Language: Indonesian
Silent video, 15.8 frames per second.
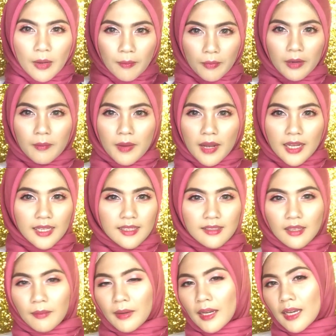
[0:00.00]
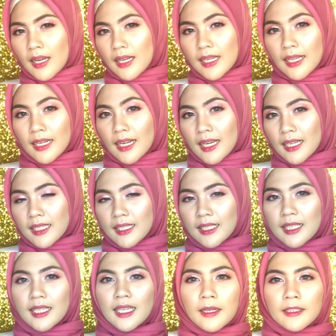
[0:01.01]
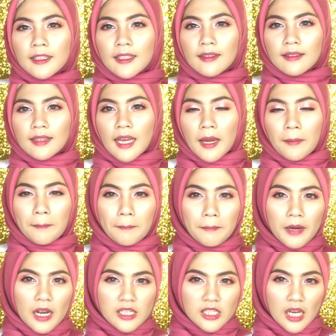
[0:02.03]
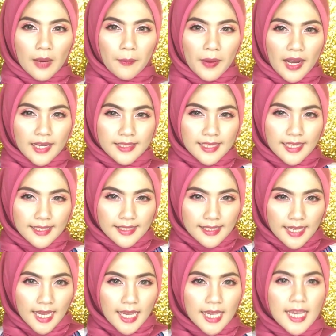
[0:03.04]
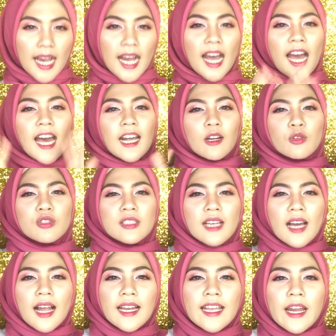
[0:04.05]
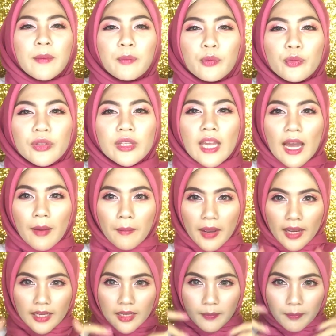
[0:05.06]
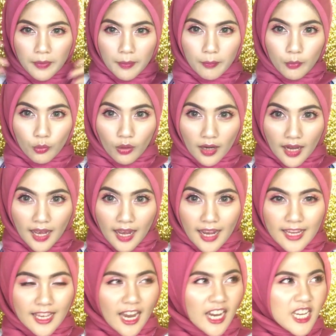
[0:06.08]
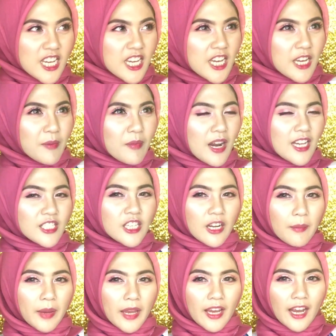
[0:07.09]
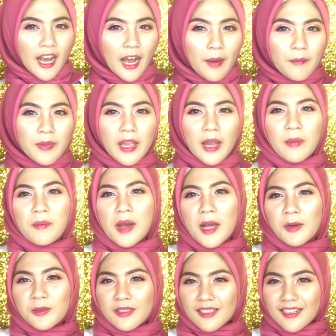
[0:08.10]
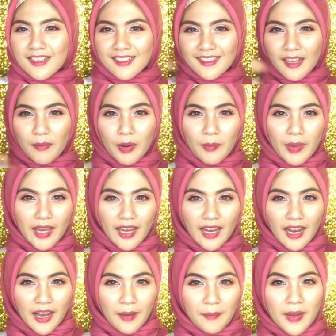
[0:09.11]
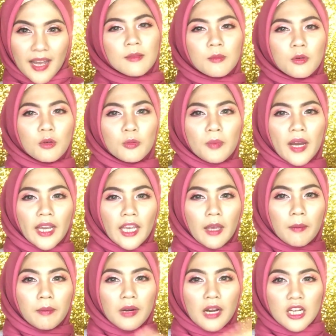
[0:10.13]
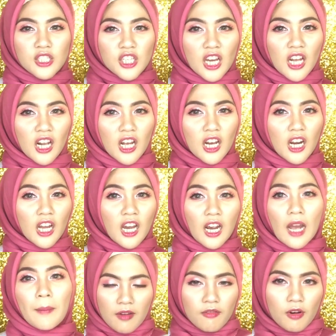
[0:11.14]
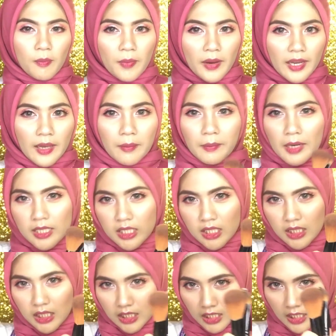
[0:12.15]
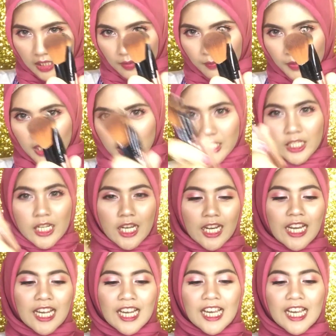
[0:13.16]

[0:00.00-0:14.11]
berbagi sama kalian lagi Tentang brush apa aja sih yang harus kalian punya bagi pemula Yang ingin belajar make up, yang baru senang sama make up Belum pakai brush yang lengkap Flo pakai brush ini, brush dari